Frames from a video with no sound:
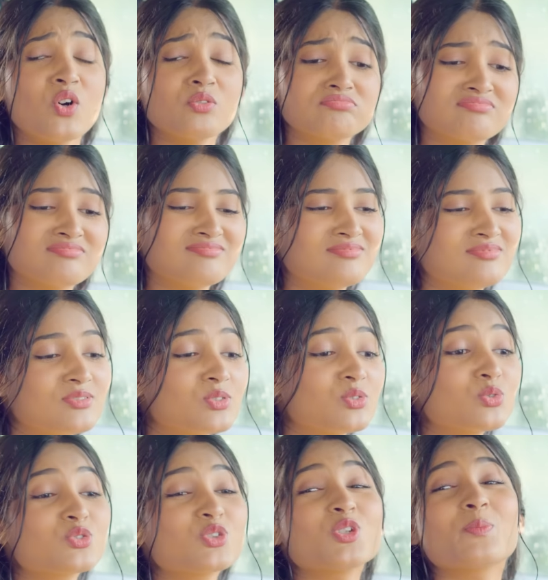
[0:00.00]
वो
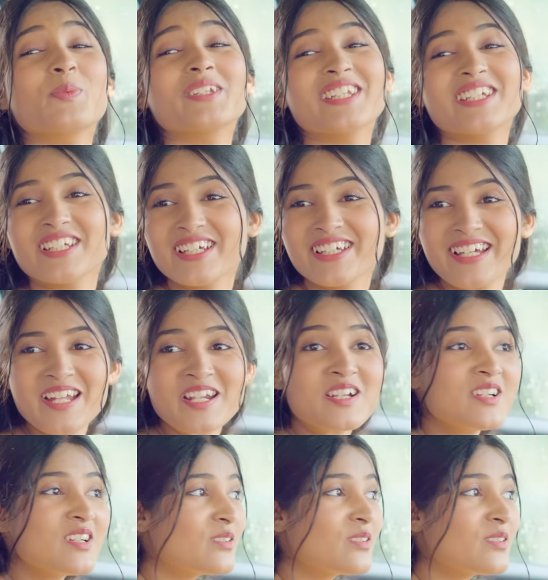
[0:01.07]
तुझे तो पता ही है यार